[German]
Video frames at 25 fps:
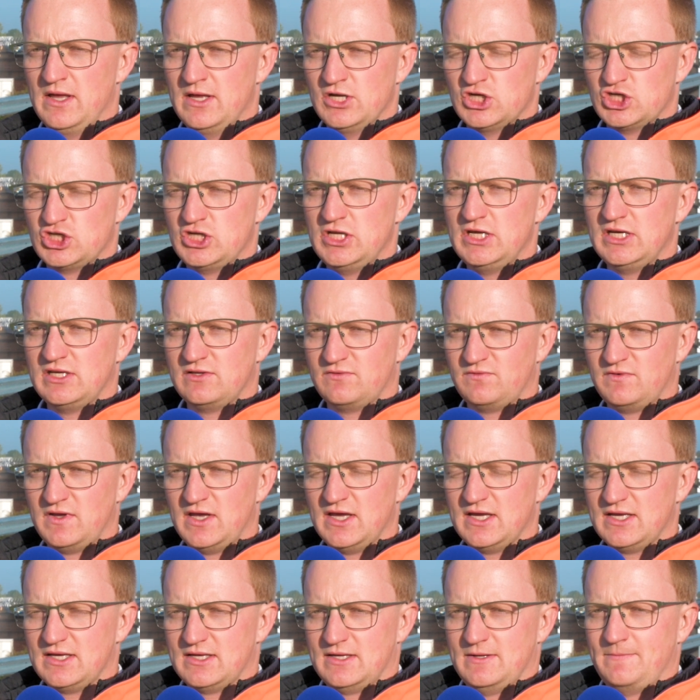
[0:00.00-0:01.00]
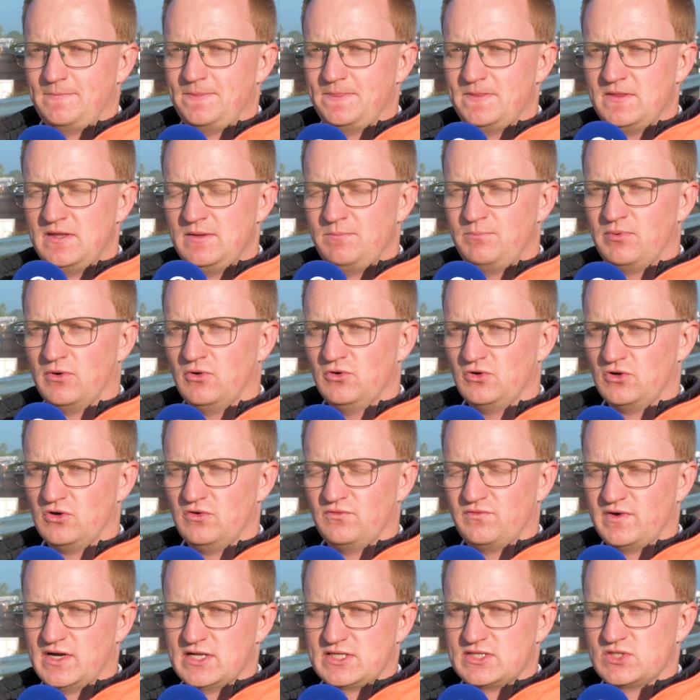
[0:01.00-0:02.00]
Schlichtweg, die
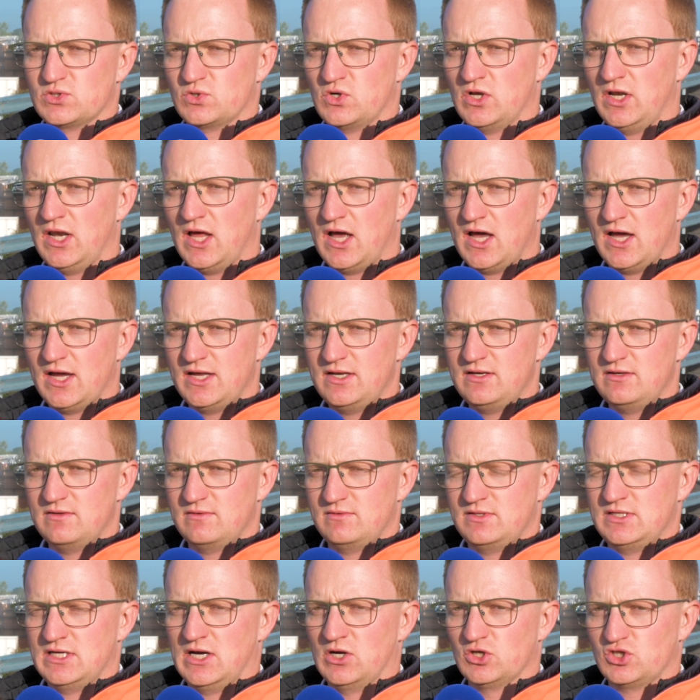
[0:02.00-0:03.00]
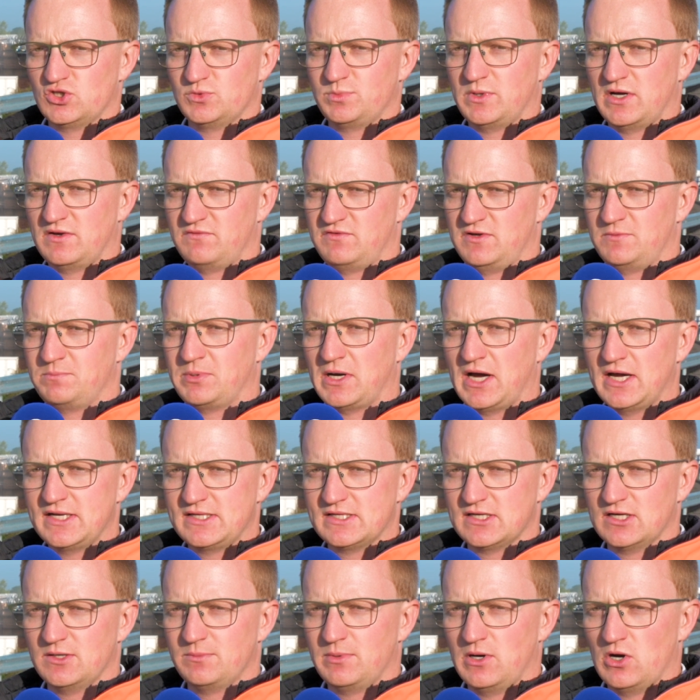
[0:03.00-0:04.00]
Brücke war zu klein, die Autobahn wird
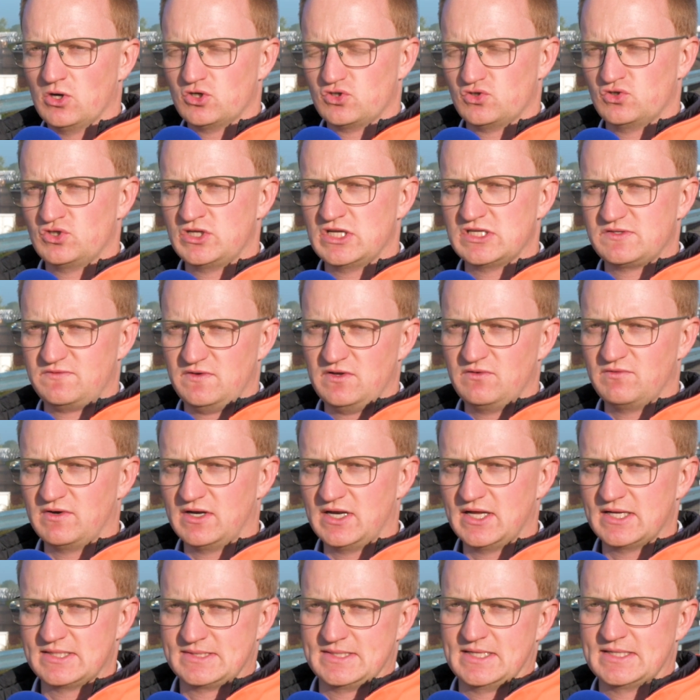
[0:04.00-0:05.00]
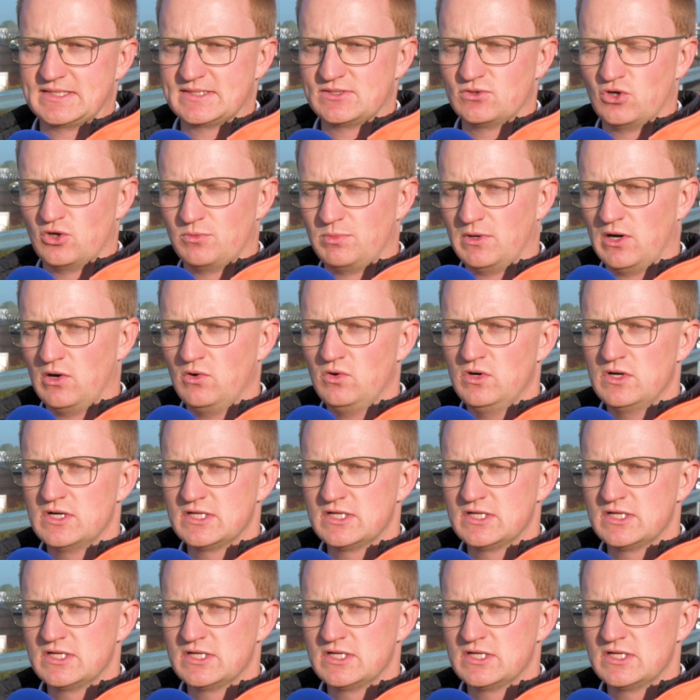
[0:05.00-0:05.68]
breiter gebaut und deswegen war der Ersatzneubau